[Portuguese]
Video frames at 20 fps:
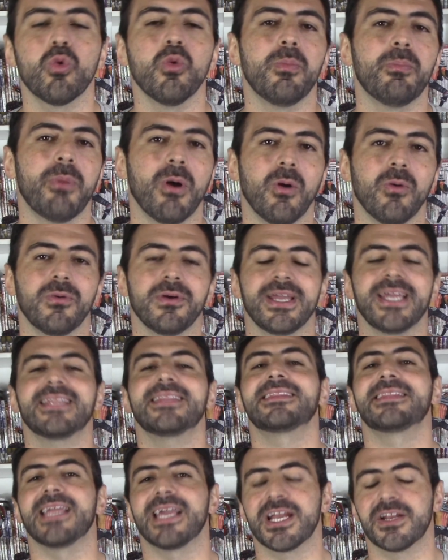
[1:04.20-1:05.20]
um cupom
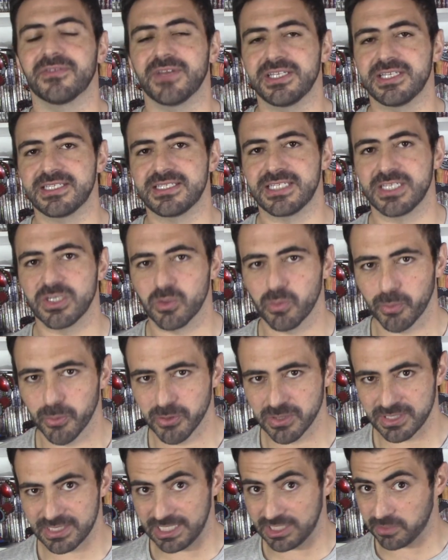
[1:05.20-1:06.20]
eterno aí de
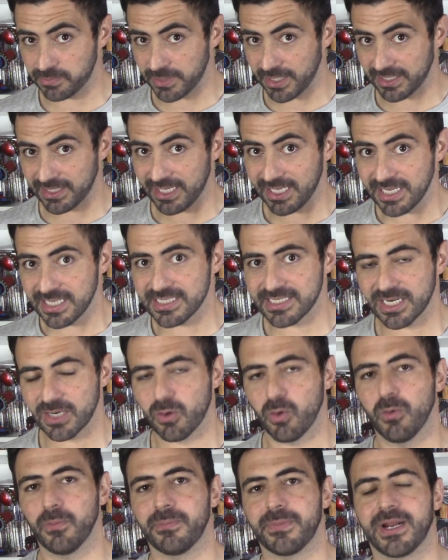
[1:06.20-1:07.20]
5% para quem
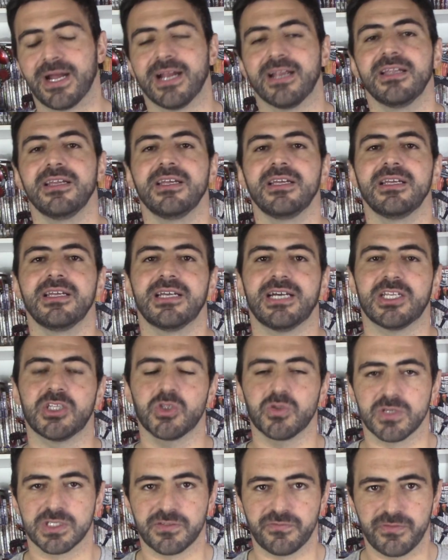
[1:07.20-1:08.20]
quiser comprar
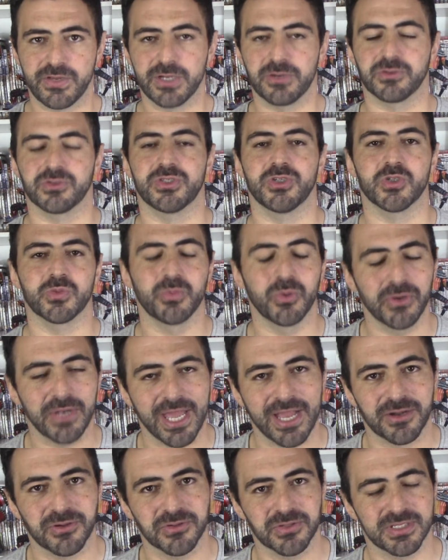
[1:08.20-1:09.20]
as suas figures, seus
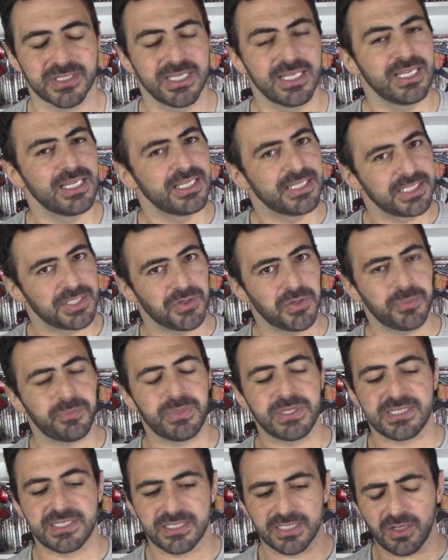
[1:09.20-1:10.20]
bonecos de
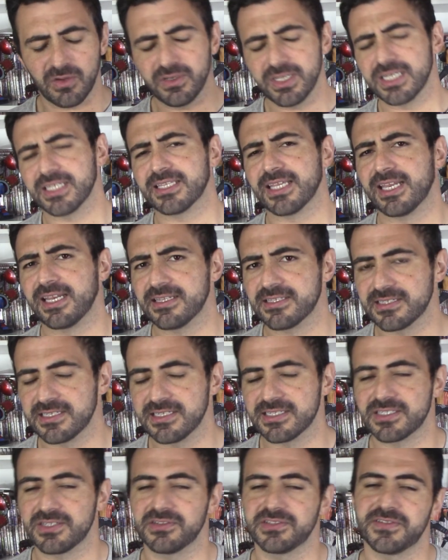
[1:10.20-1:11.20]
One Piece. Então o link está aí na
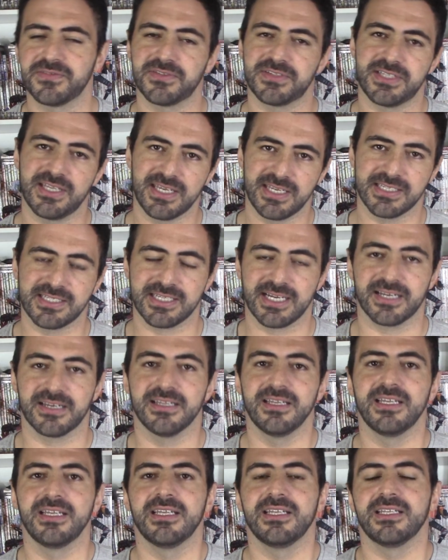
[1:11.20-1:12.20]
descrição se você
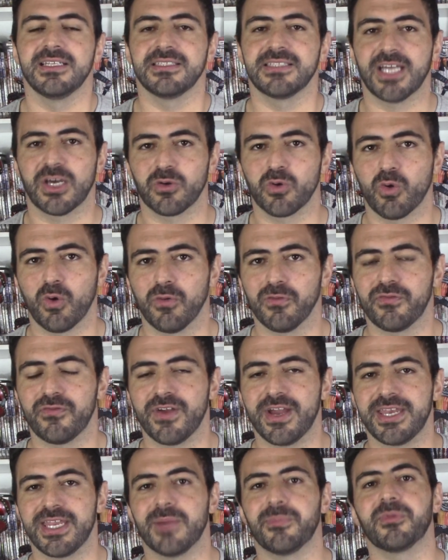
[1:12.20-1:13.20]
quiser dar um
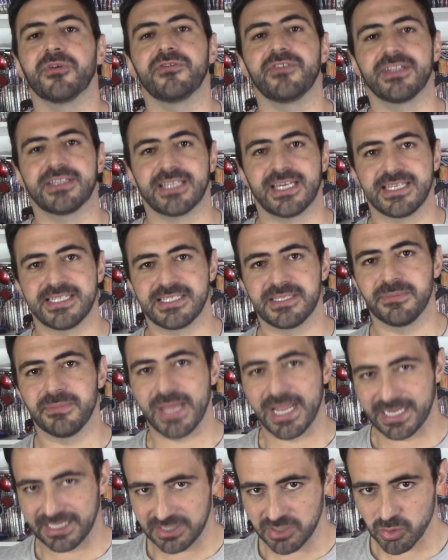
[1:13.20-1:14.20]
confere e aproveitar esse
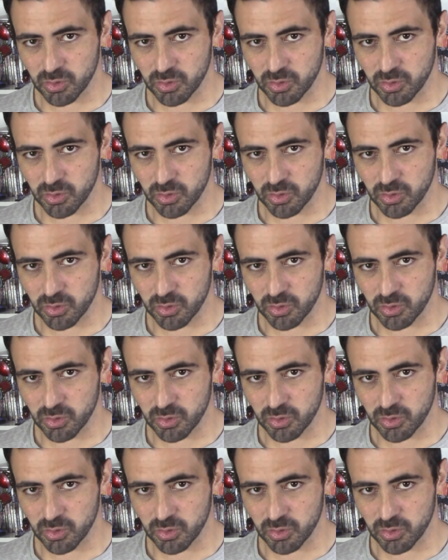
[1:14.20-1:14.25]
mega